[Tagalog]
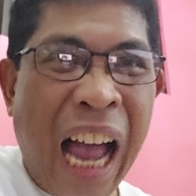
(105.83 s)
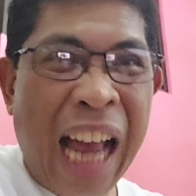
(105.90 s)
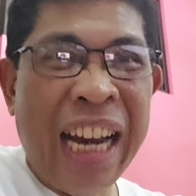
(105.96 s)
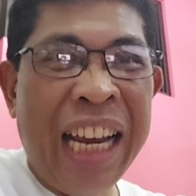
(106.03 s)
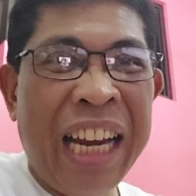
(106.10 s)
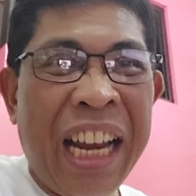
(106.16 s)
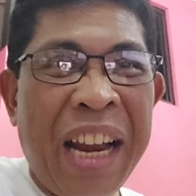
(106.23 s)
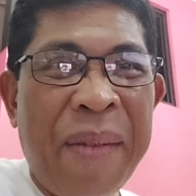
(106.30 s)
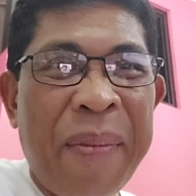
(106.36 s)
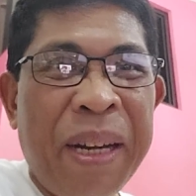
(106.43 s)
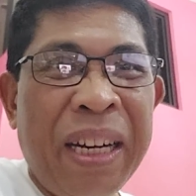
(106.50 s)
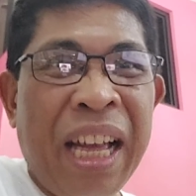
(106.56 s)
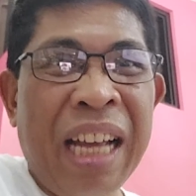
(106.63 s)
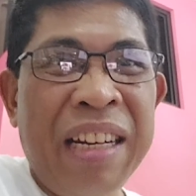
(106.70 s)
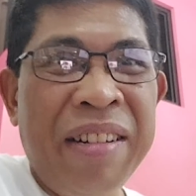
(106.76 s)
Galing na
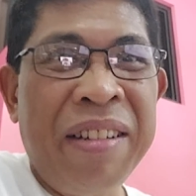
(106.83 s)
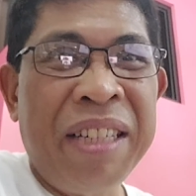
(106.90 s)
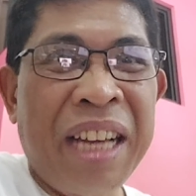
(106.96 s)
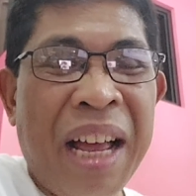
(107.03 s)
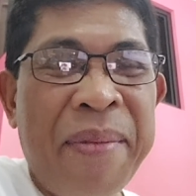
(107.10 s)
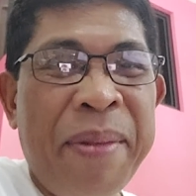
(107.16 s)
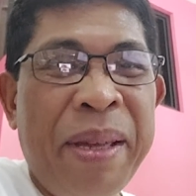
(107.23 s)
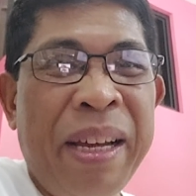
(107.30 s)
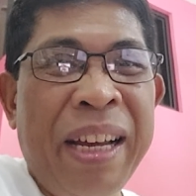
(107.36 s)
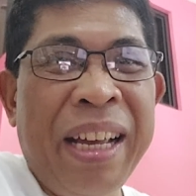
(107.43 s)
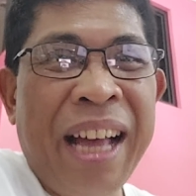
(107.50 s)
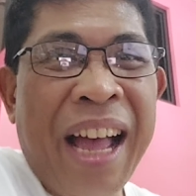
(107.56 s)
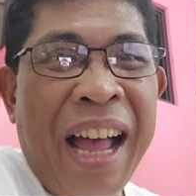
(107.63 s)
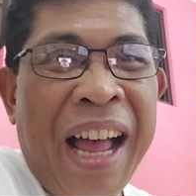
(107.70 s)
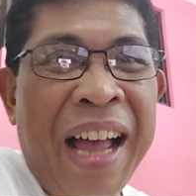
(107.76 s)
naman nga doon sa
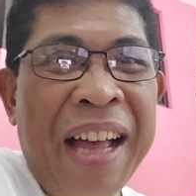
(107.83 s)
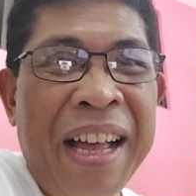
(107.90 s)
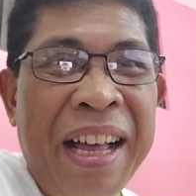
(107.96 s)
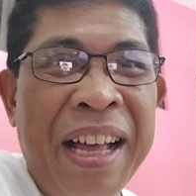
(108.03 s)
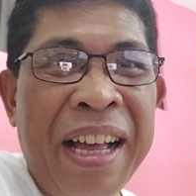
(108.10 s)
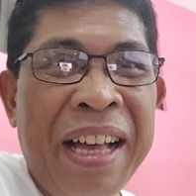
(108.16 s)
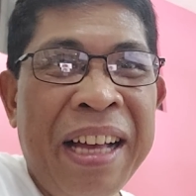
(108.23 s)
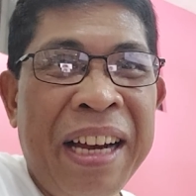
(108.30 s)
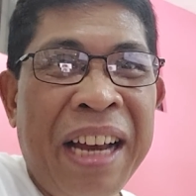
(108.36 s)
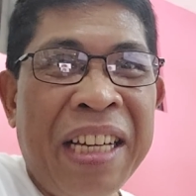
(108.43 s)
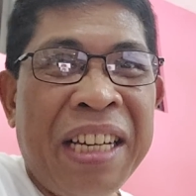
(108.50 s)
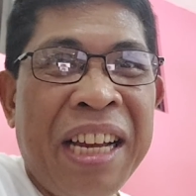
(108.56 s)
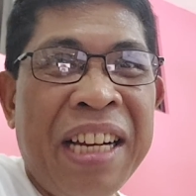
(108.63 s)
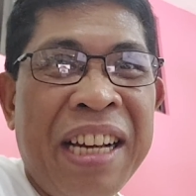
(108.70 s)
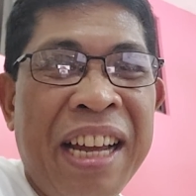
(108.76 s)
Amerika
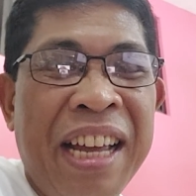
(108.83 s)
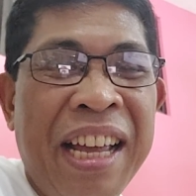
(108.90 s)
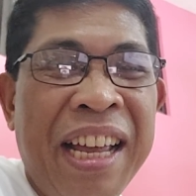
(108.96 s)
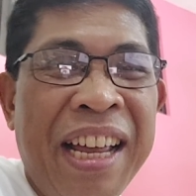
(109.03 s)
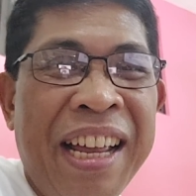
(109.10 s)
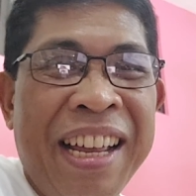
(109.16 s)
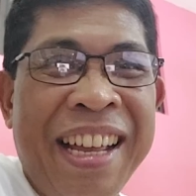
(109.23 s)
recently.